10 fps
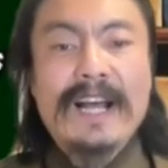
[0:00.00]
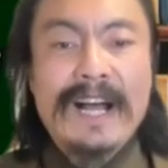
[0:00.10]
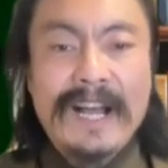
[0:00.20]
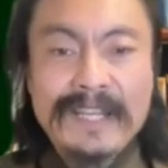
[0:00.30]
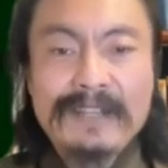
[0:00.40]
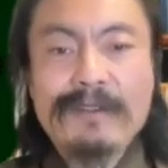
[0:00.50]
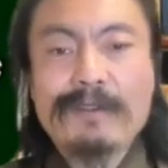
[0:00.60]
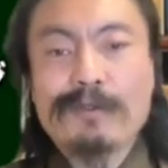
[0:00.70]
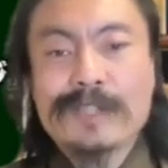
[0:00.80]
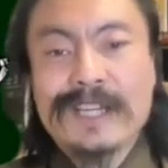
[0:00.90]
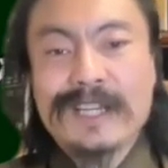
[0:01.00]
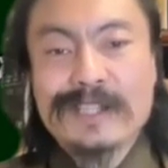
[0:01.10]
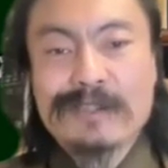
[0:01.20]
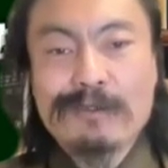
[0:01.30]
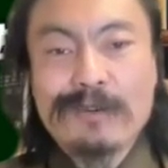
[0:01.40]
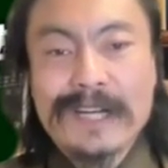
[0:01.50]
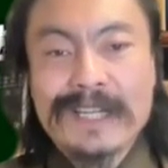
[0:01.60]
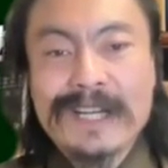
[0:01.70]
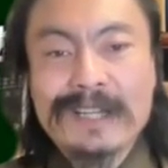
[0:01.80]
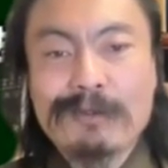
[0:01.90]
はい。ご清聴あ
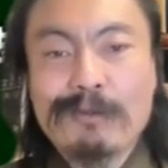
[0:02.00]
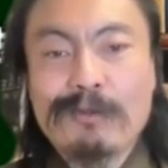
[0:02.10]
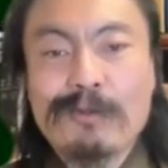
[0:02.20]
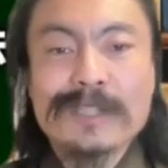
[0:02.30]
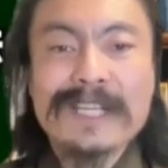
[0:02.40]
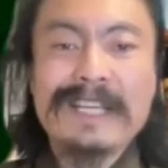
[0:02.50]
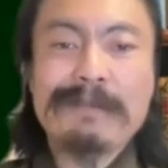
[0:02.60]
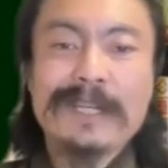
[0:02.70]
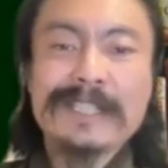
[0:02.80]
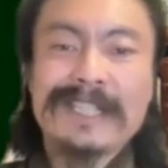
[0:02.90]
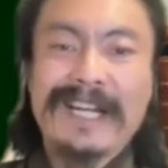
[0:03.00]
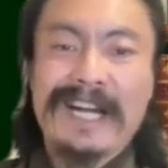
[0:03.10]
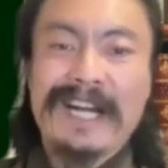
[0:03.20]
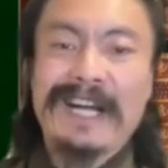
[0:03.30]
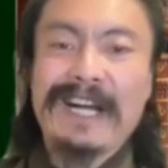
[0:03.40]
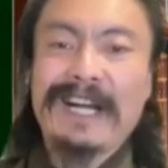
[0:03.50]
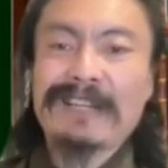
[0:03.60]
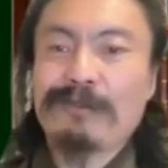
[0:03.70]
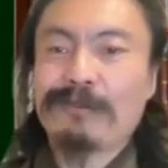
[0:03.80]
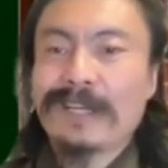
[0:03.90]
りがとうございました。
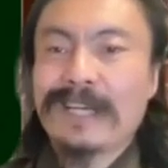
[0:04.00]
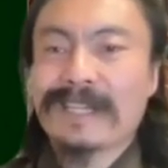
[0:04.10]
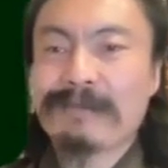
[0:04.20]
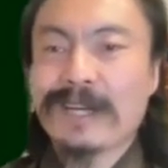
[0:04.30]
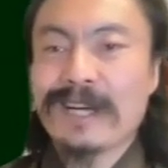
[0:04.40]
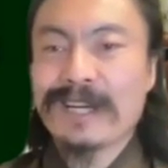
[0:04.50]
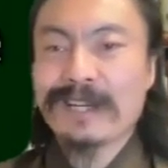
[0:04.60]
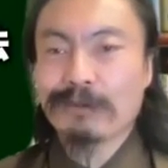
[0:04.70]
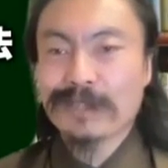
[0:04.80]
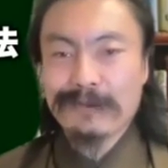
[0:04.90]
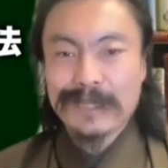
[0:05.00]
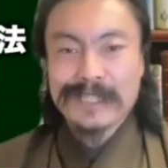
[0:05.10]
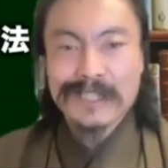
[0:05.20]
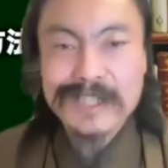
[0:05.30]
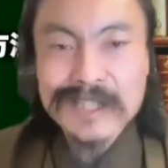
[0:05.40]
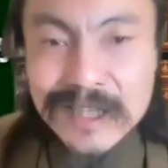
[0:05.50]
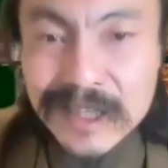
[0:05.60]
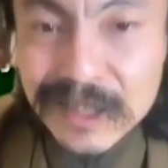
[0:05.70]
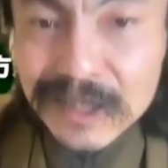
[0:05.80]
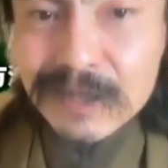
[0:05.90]
今日のね、セミナーありがとうございます。
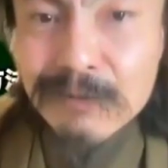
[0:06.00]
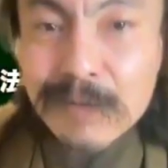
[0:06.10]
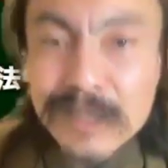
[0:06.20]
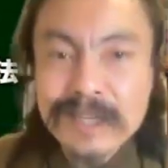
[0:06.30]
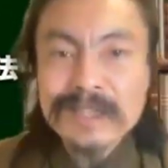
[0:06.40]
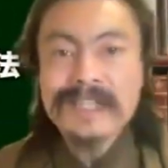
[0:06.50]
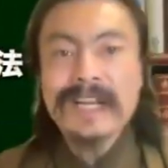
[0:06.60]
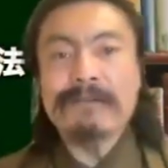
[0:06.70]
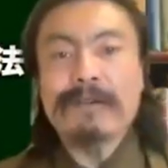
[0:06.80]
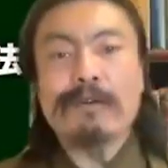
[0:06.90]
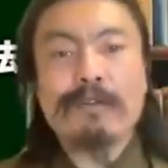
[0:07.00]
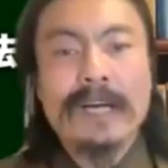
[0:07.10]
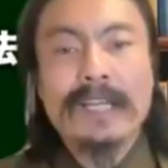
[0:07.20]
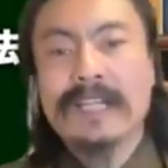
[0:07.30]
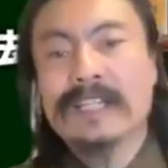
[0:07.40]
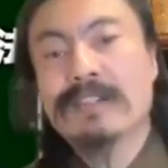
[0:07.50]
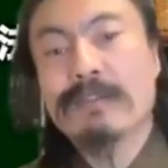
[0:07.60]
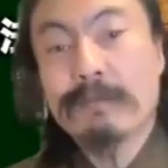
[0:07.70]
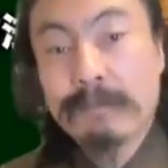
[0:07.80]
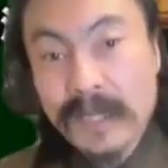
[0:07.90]
まあね、次回はこの話
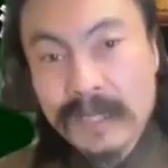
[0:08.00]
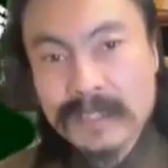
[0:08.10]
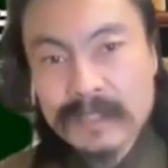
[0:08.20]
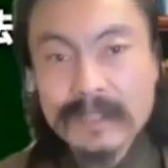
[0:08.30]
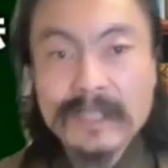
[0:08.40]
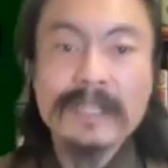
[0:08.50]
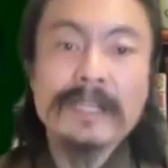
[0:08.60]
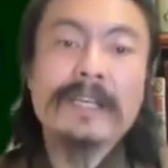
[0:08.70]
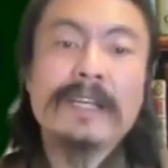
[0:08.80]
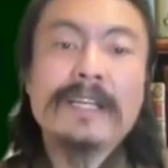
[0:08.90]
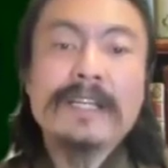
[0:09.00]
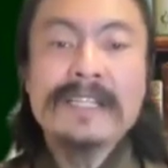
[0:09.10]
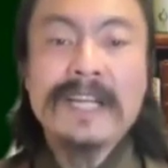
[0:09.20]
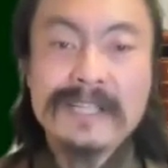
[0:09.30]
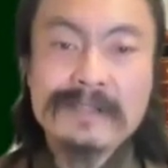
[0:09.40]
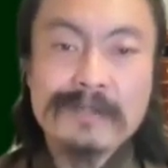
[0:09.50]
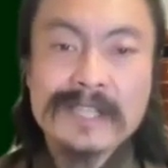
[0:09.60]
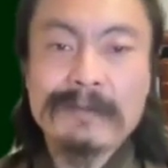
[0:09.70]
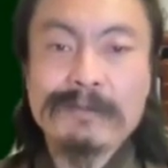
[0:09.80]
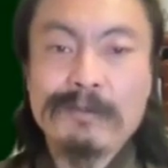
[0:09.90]
をベースに、チャンスをつ
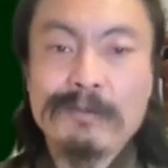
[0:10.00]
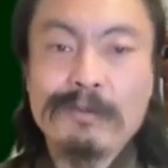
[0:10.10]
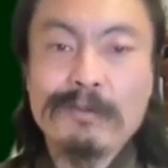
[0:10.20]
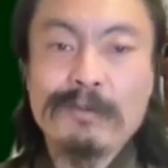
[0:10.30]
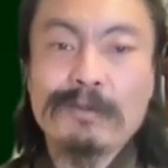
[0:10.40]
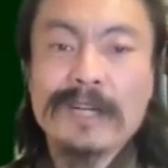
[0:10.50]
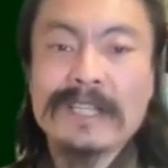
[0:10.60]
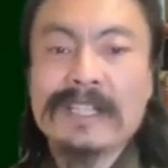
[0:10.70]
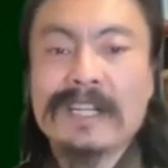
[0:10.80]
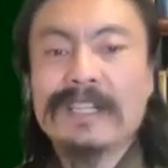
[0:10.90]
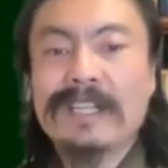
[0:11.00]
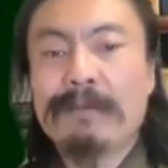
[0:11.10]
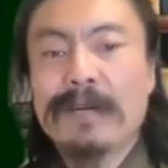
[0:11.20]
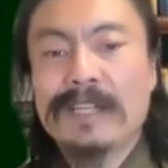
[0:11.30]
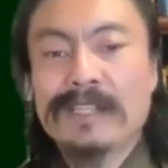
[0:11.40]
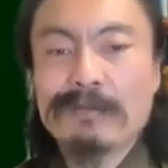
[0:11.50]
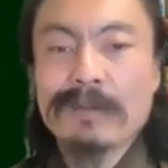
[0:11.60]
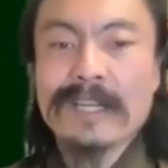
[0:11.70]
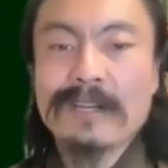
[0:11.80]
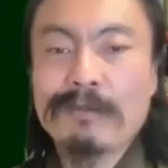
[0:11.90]
かむ方法とか、時間にレバレッジを
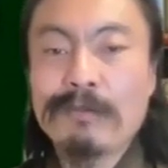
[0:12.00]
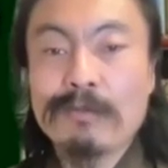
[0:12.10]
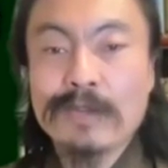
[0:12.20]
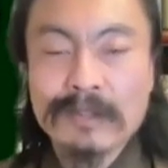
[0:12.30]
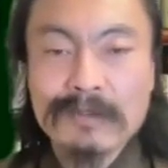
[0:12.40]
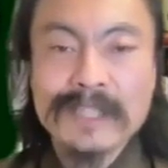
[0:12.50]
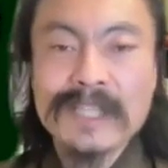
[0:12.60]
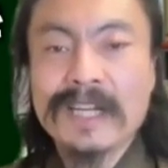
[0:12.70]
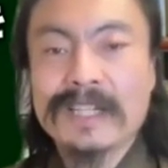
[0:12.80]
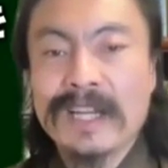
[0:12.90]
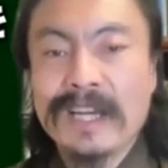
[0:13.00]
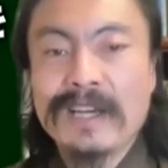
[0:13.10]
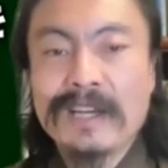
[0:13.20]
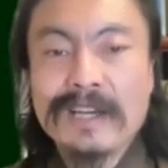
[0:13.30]
かける方法だとか、さらにね、